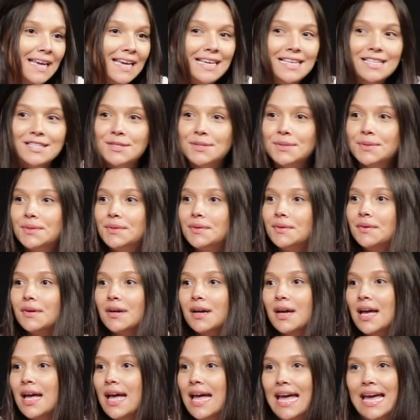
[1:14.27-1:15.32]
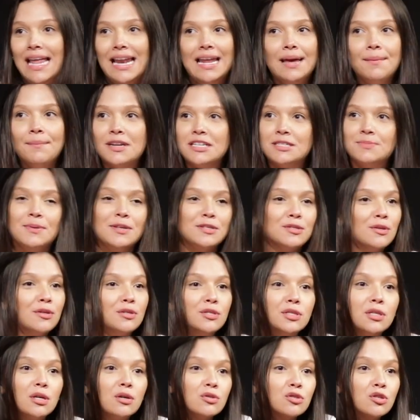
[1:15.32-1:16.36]
Isso relembra as
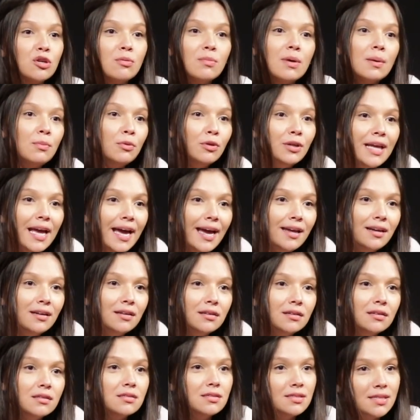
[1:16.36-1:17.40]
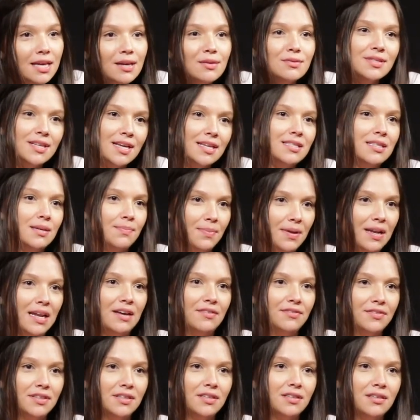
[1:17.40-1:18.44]
pessoas de que eu sou uma mulher sem usar essa
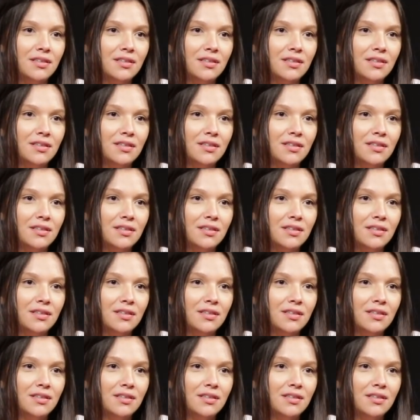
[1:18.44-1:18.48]
palavra.